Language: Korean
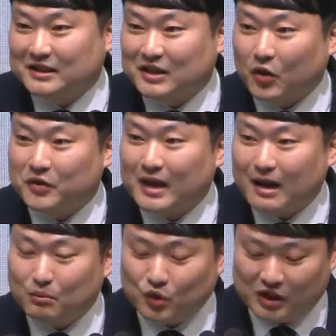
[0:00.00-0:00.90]
그런
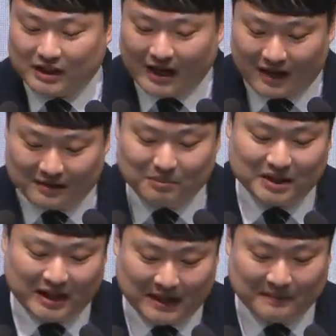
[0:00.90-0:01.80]
학문이
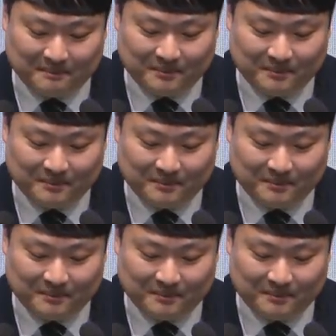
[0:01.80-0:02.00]
아닙니다.